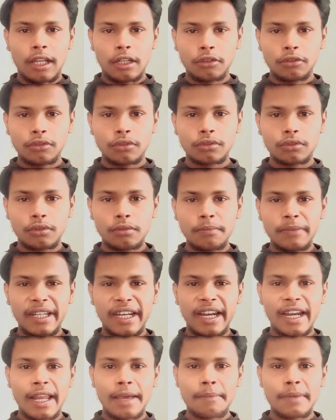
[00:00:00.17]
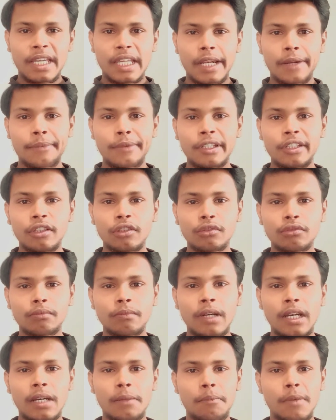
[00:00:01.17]
हेलो दोस्तों मेरा नाम है रविजन
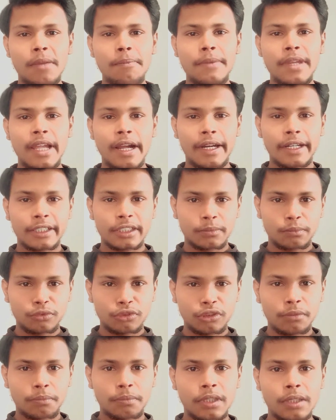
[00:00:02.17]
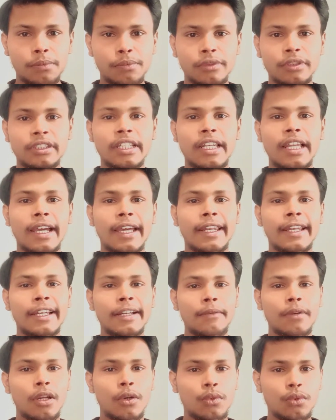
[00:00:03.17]
कुमार मैं बिहार के मुजफ्फरपुर ज़िला का
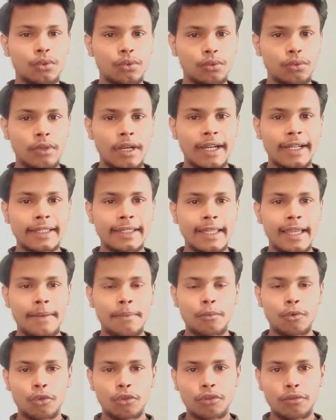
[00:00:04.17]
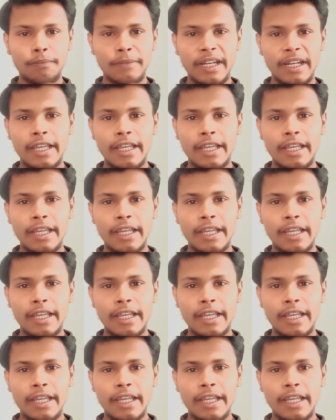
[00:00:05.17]
रहने वाला हूँ स्वागत है आप लोगों को